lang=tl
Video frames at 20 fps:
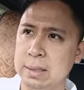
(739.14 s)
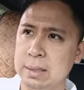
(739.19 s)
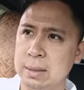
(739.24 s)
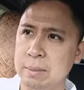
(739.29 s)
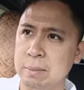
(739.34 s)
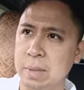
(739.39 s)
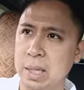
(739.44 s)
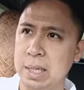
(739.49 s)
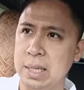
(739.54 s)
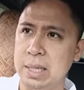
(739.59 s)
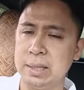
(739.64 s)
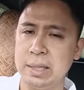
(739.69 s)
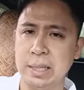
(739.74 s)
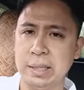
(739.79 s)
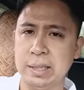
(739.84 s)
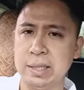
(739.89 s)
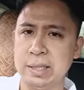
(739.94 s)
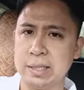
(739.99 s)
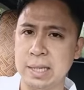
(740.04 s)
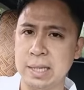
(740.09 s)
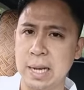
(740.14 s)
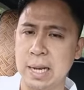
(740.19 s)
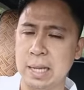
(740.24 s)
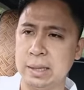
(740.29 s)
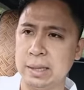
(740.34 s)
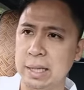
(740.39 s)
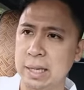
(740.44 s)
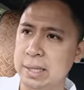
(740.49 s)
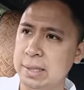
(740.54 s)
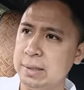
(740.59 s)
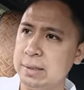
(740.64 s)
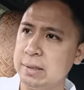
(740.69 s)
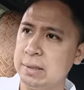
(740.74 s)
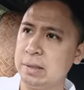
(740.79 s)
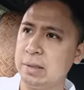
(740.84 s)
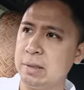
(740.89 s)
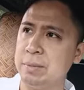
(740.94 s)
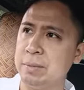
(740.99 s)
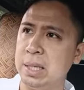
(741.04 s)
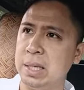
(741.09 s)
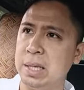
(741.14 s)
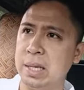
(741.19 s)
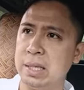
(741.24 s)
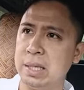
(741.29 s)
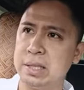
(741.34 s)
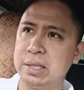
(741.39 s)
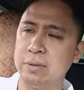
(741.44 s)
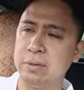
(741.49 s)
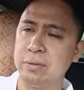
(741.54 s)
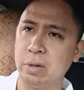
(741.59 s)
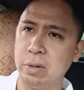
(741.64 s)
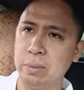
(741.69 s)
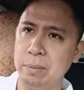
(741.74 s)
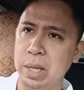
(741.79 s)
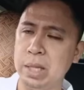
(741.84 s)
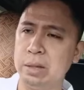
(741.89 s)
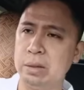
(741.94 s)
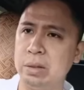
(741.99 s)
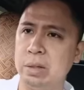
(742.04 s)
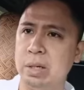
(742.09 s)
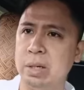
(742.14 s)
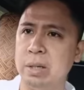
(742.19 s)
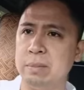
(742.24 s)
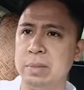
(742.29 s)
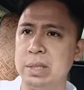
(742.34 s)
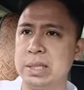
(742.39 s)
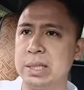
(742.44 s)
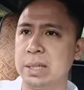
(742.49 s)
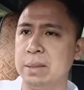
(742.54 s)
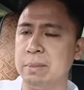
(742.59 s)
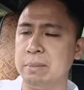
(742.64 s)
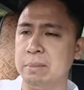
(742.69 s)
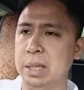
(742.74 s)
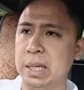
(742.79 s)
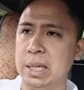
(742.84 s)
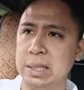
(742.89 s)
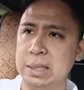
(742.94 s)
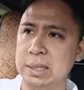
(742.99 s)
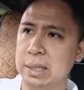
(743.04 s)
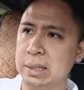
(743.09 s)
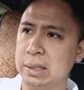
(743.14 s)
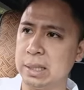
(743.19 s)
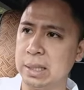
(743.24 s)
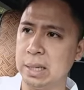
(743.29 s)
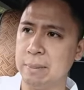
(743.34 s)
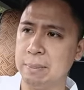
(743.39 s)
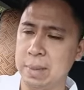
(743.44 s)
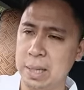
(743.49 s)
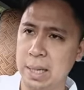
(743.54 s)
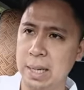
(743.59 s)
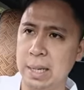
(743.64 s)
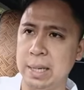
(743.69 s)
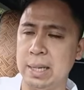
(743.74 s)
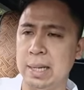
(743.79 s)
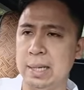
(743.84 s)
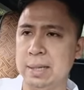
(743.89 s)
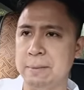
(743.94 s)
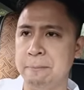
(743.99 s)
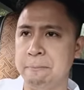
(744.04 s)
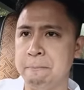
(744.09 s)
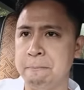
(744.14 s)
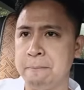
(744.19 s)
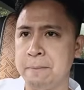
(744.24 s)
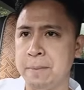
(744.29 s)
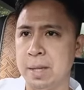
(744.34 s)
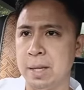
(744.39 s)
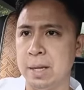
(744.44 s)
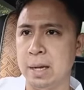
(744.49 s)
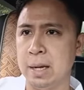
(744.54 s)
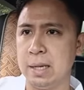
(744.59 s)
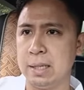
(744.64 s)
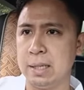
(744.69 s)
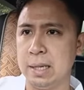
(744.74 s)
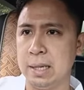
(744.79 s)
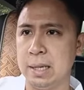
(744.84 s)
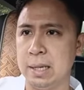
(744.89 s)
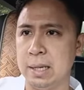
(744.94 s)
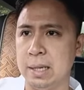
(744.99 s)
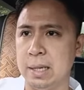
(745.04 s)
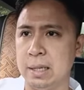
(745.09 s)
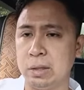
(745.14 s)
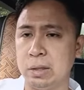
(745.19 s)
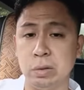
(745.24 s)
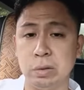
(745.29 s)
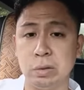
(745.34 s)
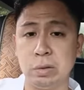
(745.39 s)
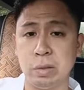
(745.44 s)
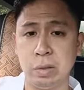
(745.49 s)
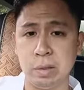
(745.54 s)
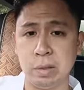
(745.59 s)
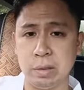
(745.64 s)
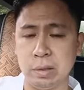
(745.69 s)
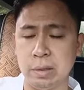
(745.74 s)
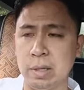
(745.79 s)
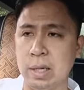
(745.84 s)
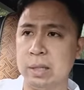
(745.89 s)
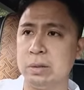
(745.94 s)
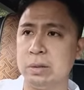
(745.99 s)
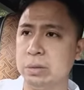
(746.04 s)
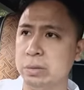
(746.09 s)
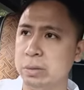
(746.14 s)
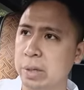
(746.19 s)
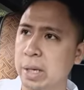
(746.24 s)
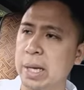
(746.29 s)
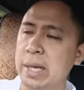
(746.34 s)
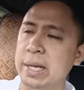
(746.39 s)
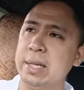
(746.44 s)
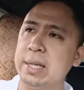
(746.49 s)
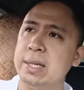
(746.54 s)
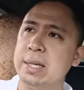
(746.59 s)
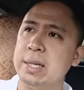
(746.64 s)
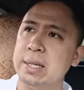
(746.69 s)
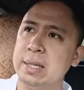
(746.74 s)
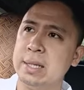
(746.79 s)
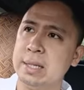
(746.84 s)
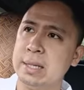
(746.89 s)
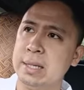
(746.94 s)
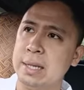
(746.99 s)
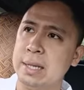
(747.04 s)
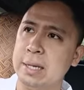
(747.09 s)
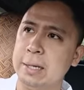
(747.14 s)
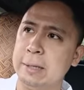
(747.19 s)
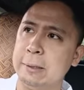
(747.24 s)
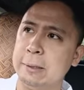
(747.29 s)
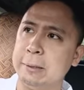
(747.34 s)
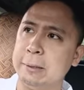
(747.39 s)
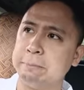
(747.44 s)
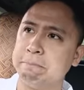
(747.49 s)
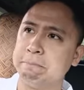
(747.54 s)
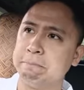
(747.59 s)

makita din sa atin no bilang isang formator bilang isang tagapangaral ang uh, totoo no ang tunay na